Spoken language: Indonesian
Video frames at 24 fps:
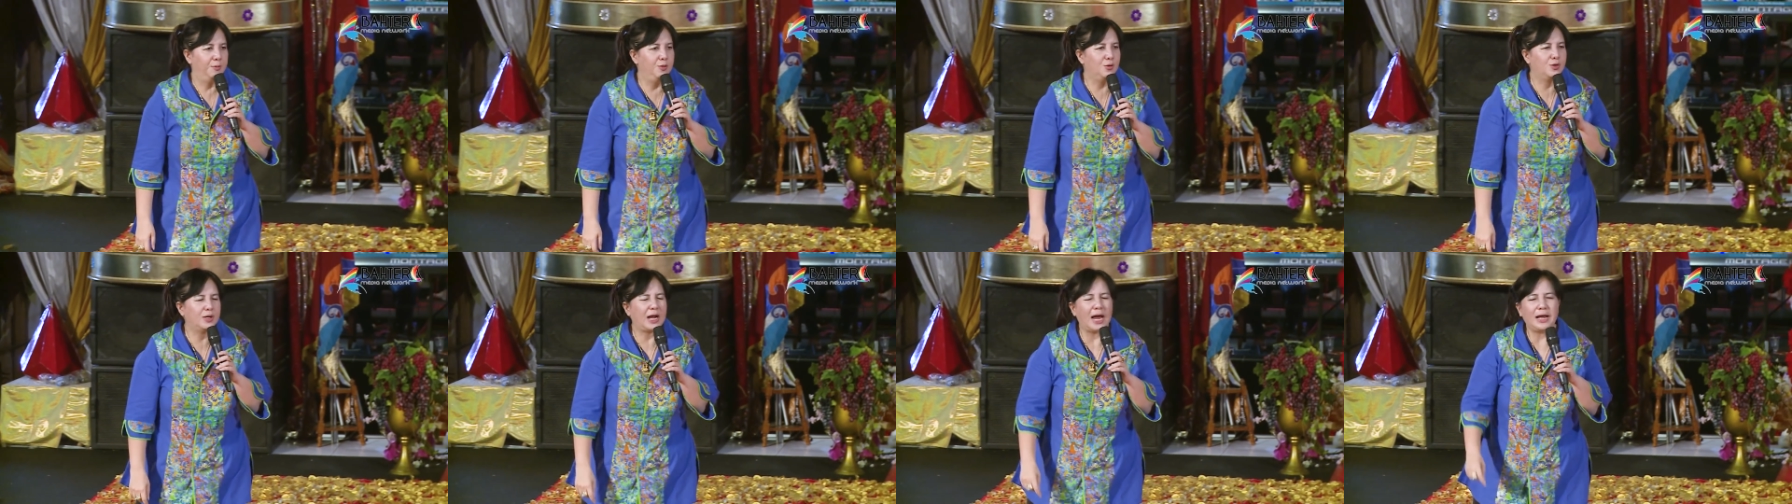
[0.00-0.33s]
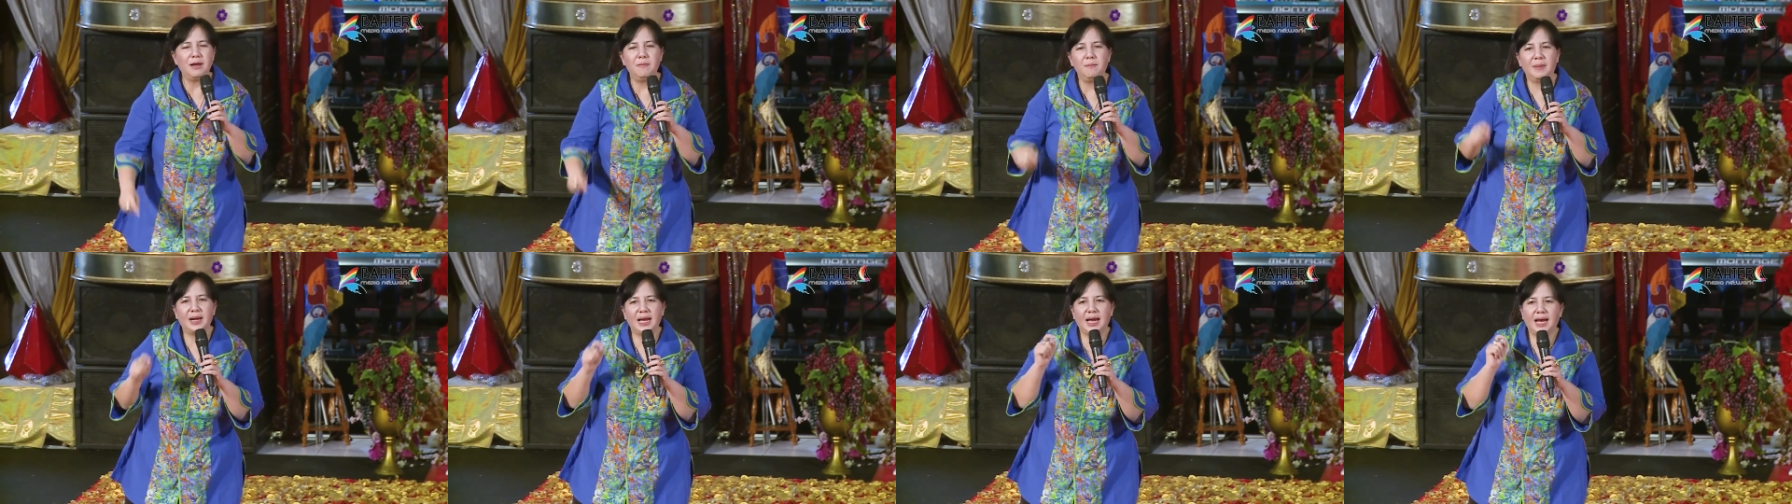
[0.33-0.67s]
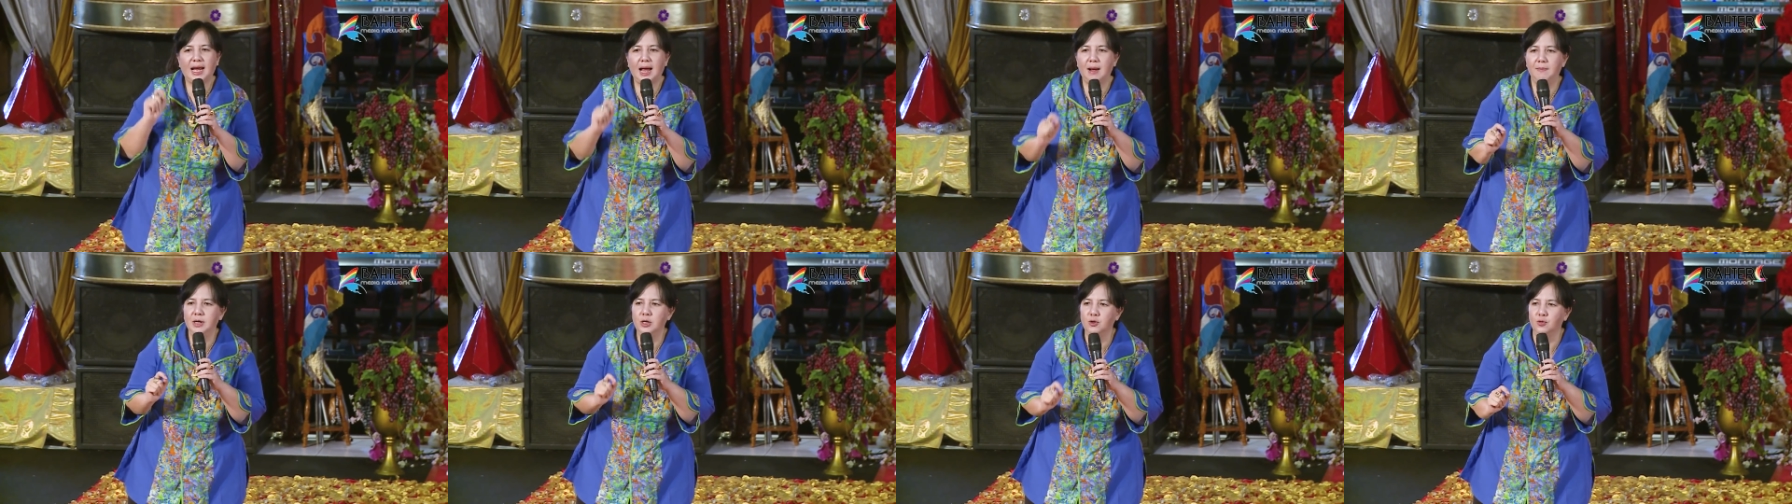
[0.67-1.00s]
Bukan
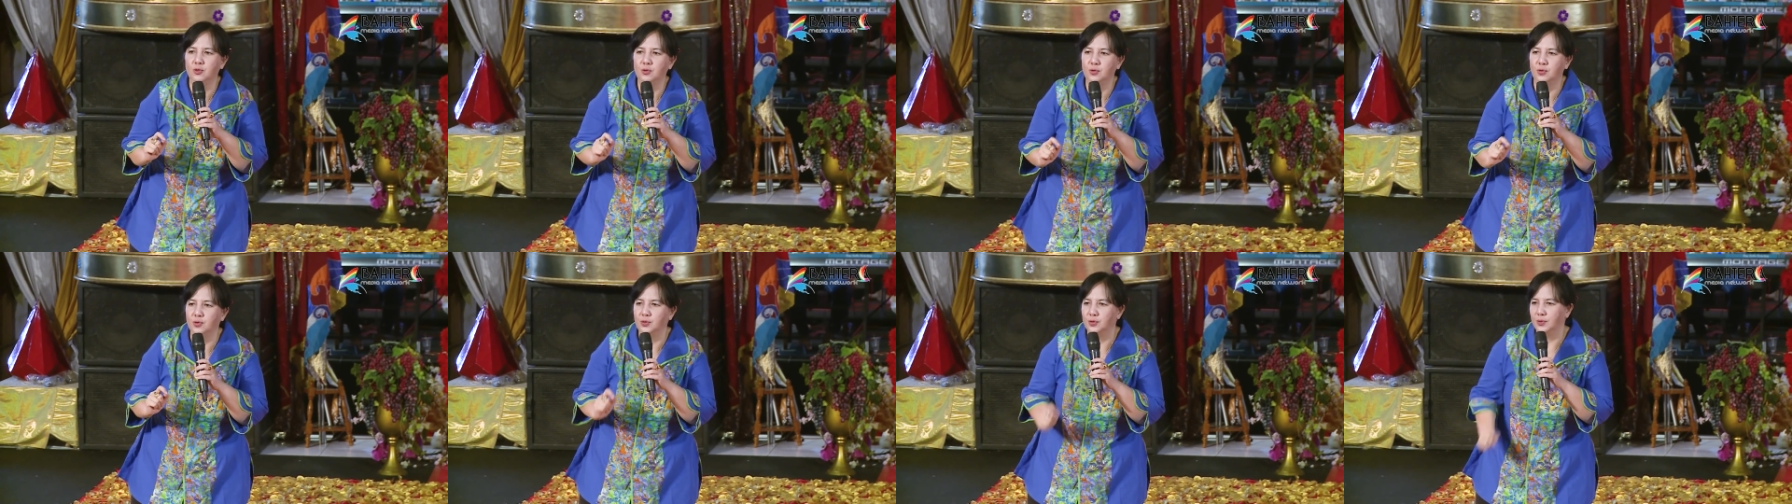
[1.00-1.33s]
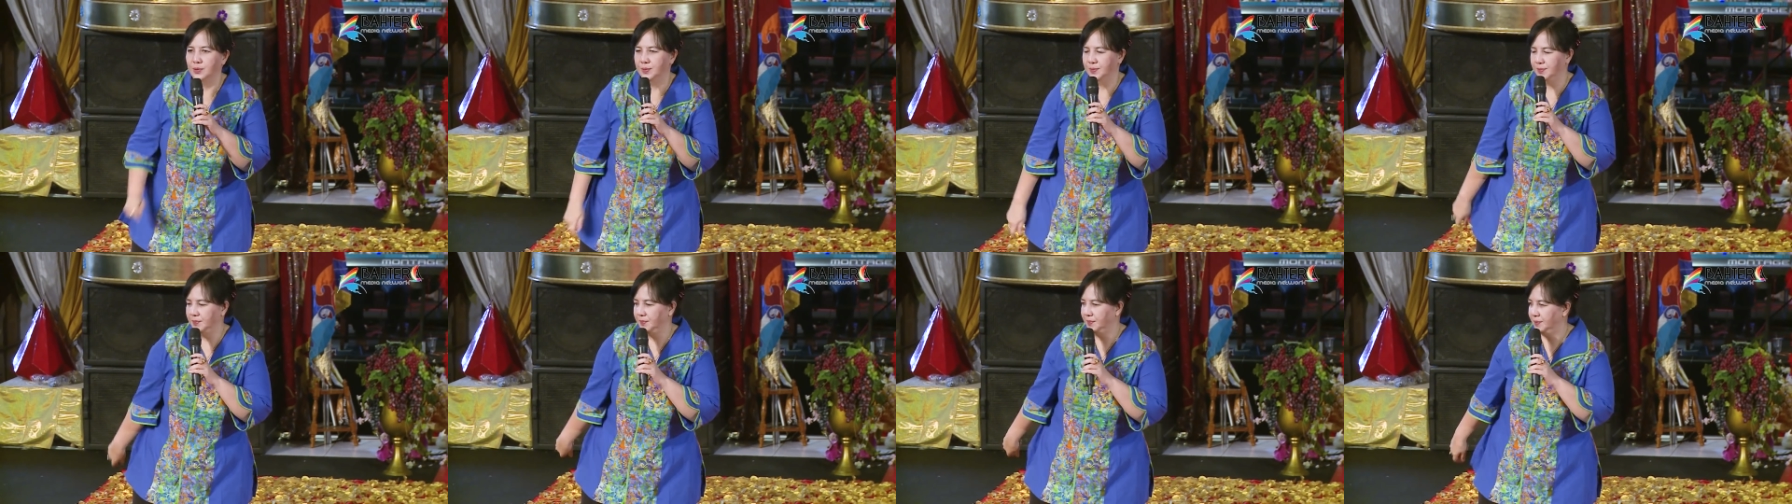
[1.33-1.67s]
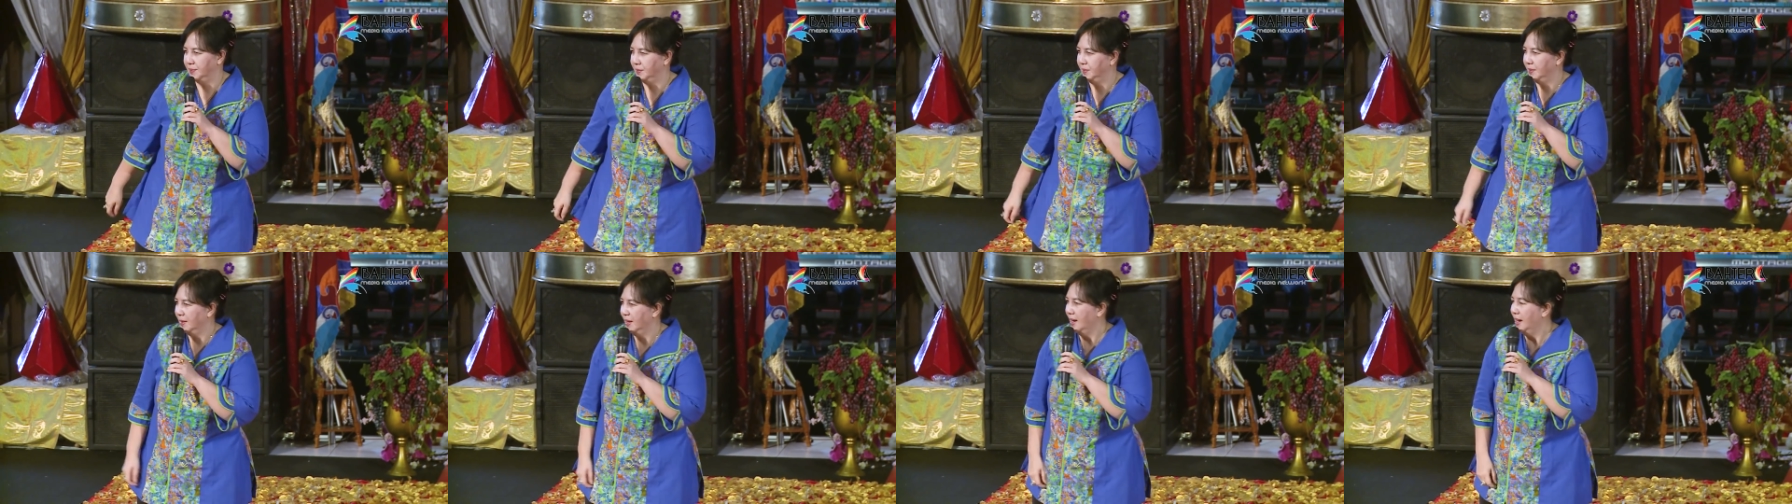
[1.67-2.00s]
mereka menunggu.
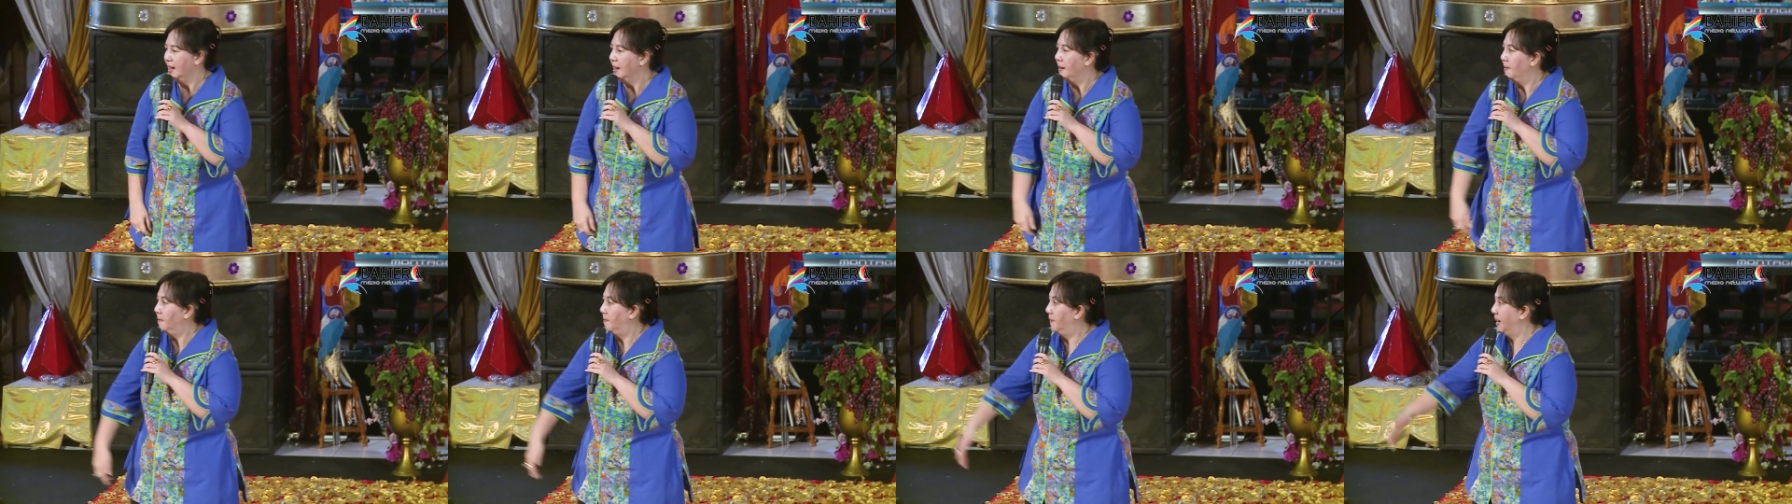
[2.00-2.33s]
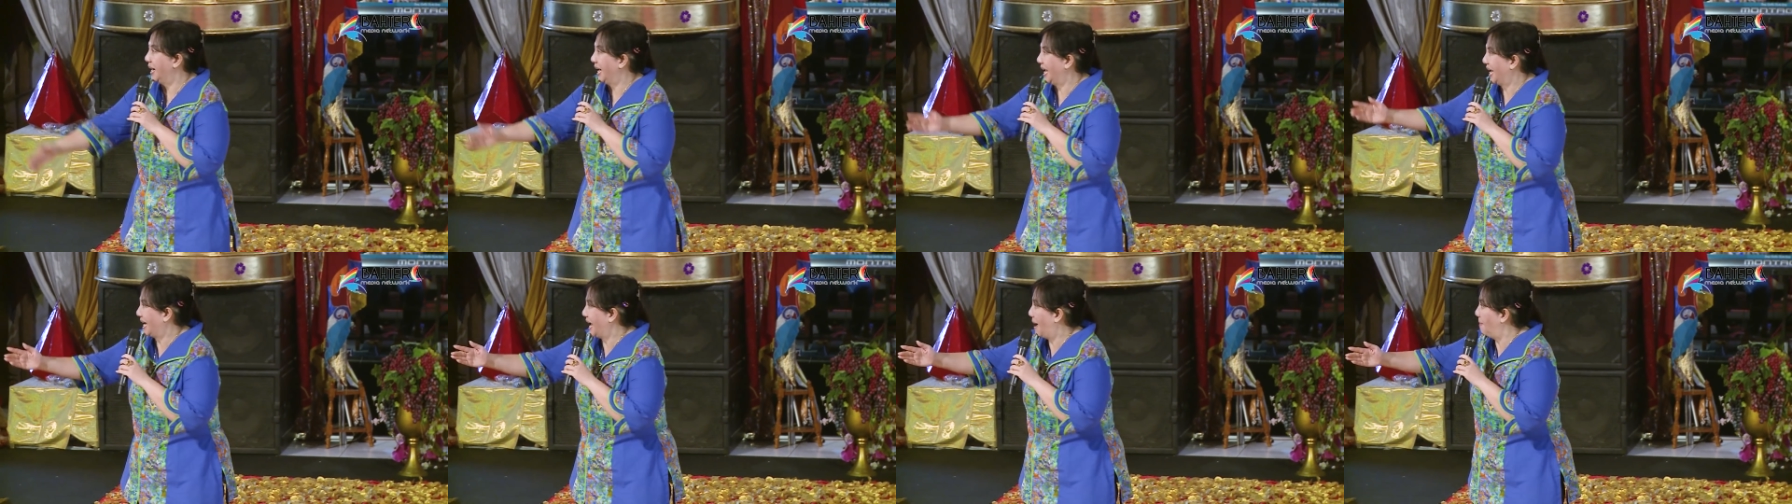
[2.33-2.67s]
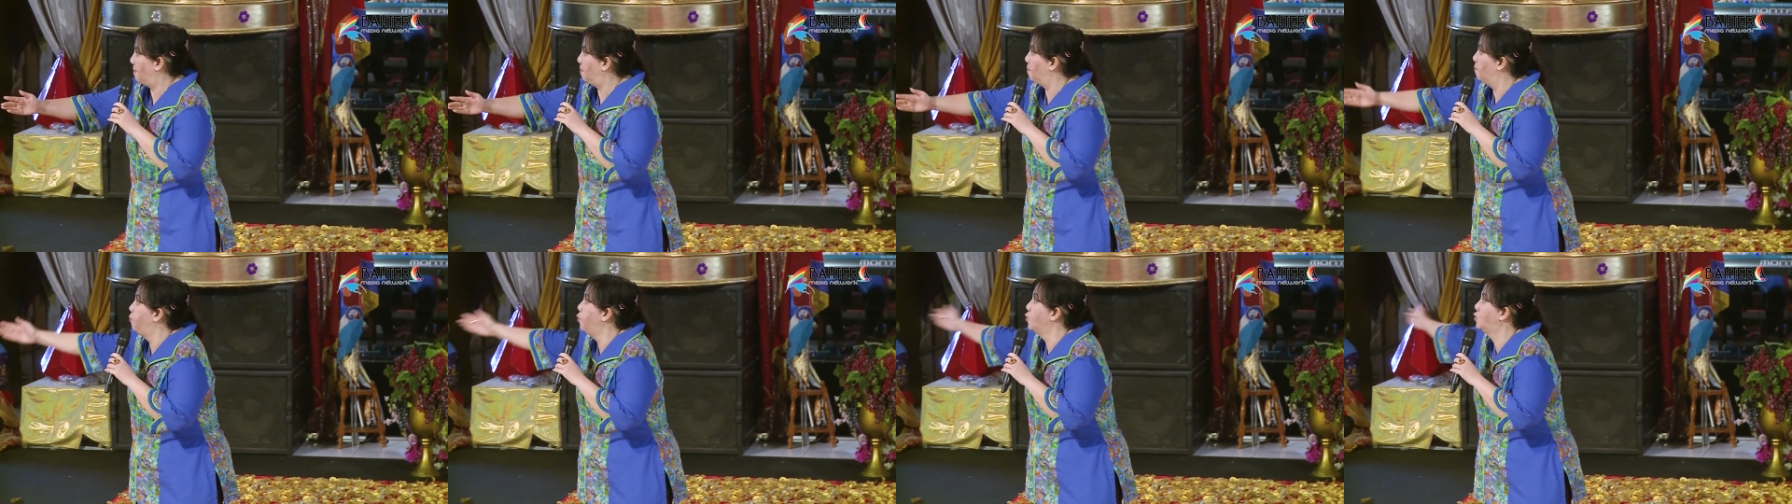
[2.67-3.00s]
Mereka
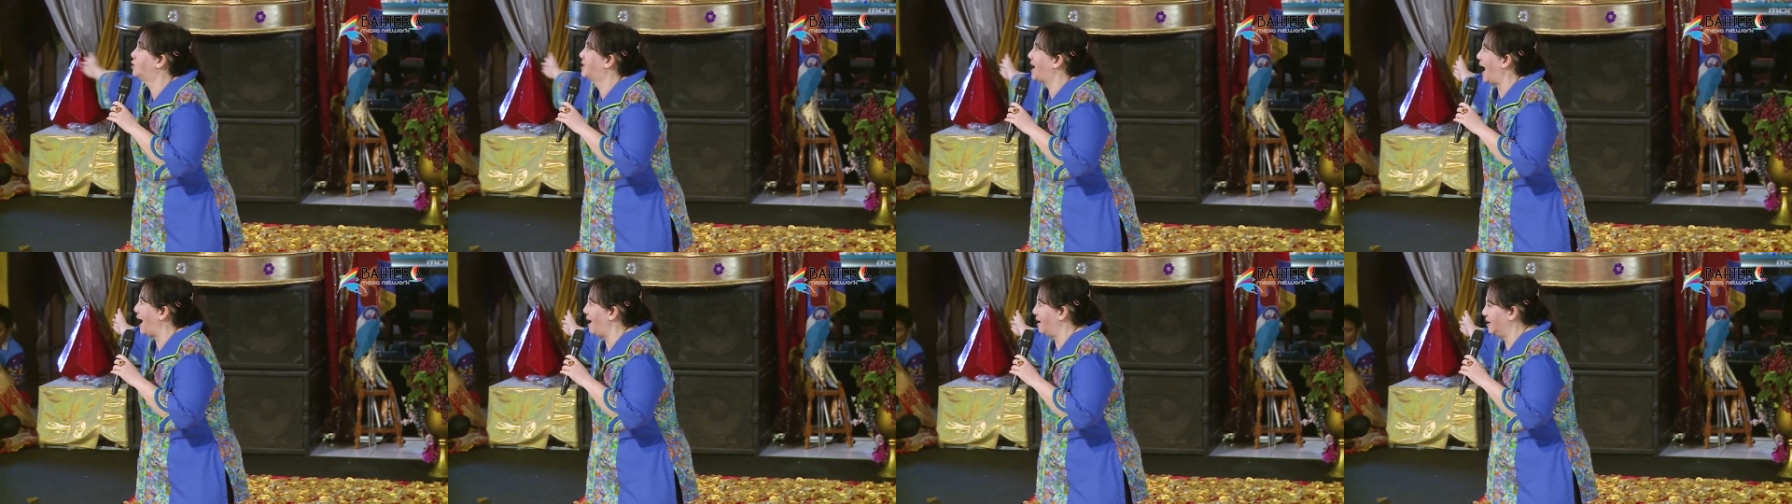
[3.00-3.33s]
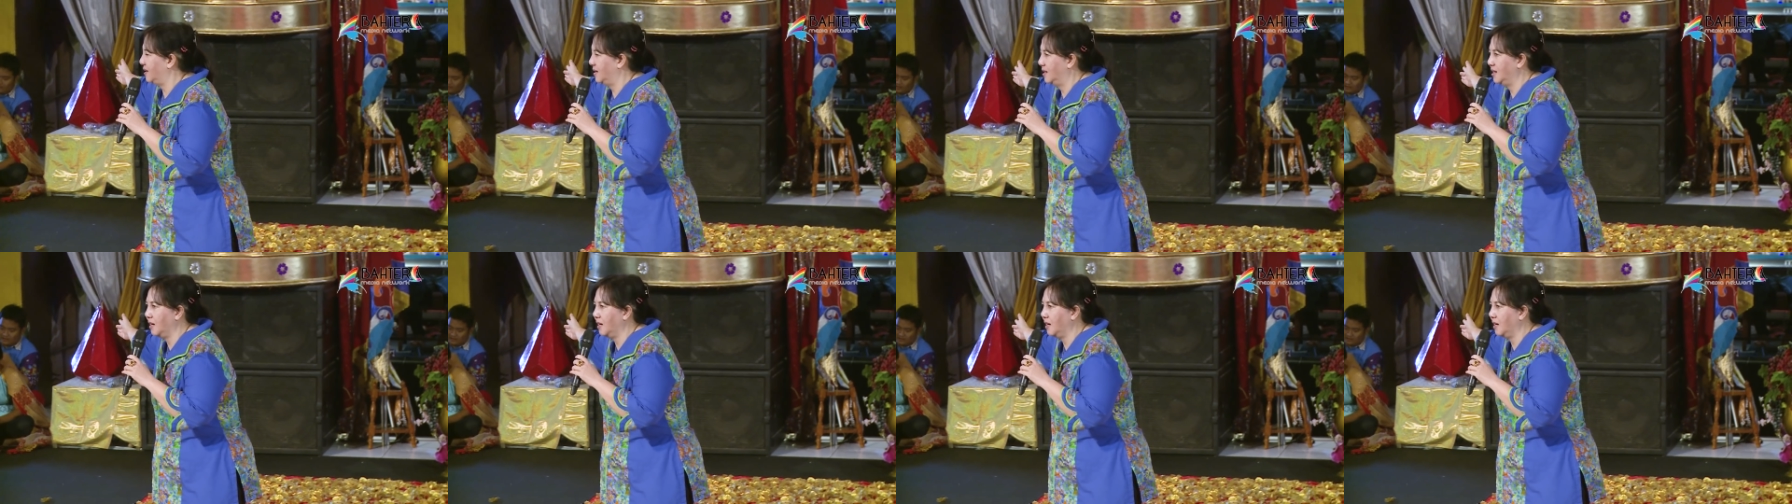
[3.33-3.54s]
buka